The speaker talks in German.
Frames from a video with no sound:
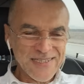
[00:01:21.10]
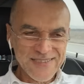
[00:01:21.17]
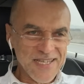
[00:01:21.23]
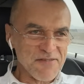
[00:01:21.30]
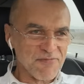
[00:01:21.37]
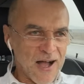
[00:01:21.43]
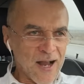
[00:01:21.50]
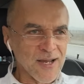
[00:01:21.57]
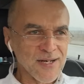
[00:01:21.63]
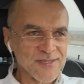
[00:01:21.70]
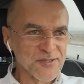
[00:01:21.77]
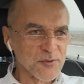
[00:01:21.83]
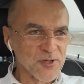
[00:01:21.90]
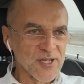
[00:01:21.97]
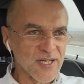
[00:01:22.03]
die Wangen
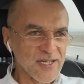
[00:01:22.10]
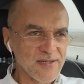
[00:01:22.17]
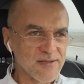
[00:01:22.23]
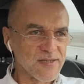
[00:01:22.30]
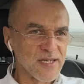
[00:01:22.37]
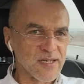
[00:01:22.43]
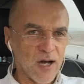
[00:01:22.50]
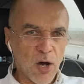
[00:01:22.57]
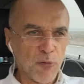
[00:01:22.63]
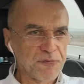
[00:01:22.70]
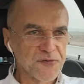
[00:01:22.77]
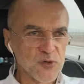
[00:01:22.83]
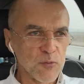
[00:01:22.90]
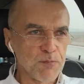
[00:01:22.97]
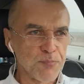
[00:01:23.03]
so richtig
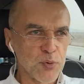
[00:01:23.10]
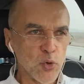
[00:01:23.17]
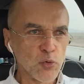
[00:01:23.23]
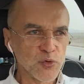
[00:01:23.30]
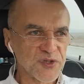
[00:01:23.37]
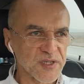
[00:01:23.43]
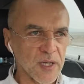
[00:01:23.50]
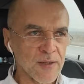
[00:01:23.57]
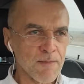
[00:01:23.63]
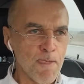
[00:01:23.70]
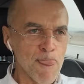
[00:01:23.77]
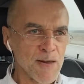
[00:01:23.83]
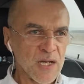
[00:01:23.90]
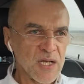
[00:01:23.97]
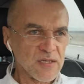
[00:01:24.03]
aufzuplustern,
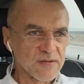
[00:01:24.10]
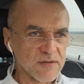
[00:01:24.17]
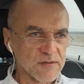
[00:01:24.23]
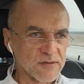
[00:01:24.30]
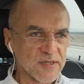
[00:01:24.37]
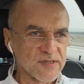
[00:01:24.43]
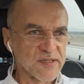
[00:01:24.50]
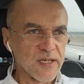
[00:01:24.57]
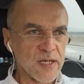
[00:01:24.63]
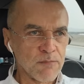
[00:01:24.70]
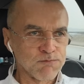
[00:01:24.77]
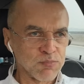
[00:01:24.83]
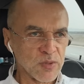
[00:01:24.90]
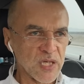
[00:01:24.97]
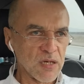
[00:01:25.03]
dass die
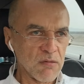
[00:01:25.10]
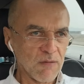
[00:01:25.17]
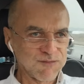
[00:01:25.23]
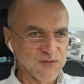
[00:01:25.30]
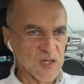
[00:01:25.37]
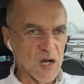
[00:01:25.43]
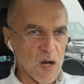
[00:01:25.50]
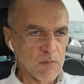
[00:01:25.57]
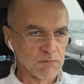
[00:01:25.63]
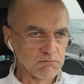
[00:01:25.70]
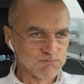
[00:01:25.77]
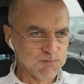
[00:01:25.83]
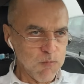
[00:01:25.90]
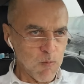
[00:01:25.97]
Lippen die Luft kaum